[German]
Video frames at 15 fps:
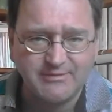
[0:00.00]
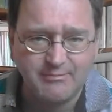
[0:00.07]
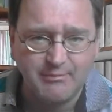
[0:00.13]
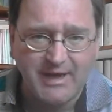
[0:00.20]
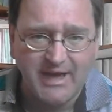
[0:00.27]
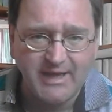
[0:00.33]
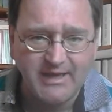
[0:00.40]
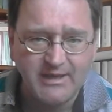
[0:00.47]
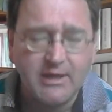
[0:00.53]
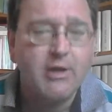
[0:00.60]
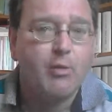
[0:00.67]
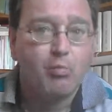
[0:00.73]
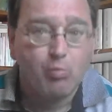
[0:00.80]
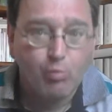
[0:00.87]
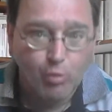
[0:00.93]
Mai,
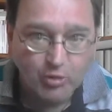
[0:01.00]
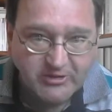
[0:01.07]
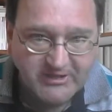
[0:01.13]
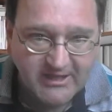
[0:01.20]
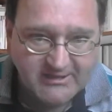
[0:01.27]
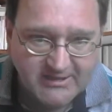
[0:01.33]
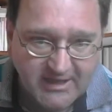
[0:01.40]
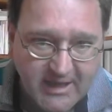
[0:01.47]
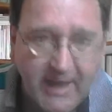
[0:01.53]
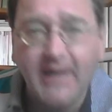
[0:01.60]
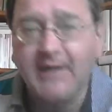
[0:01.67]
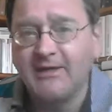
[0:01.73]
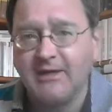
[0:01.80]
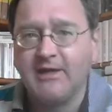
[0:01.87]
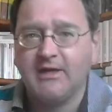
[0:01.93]

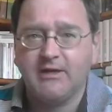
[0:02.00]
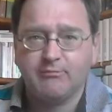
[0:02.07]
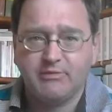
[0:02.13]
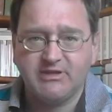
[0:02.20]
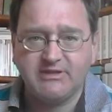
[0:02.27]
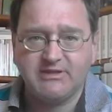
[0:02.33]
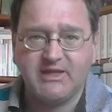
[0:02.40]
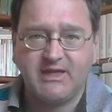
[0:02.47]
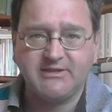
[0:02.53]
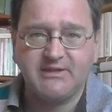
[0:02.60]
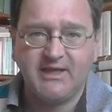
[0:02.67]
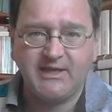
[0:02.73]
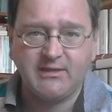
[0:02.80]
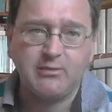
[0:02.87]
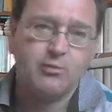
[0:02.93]
Muttertag. Bitte dran
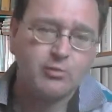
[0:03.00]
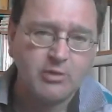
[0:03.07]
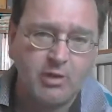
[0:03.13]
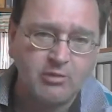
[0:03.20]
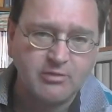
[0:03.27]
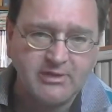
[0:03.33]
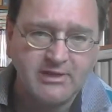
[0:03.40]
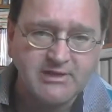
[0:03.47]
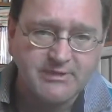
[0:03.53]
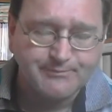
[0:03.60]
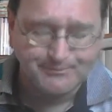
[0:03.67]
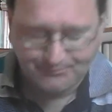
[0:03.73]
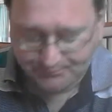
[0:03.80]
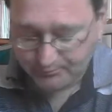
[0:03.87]
denken oder auch nicht.